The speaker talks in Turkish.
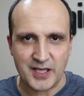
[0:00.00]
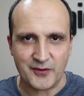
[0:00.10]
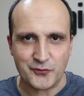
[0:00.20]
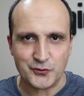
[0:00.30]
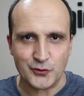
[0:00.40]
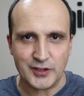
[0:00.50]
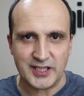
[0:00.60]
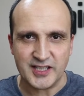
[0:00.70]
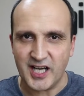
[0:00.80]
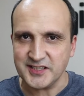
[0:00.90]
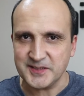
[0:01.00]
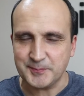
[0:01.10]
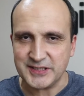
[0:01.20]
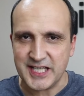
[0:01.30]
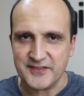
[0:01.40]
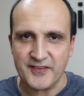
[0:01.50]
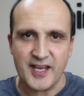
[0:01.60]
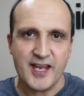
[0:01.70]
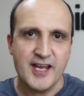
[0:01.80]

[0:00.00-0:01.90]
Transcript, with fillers: telefonu olan Honor Play ve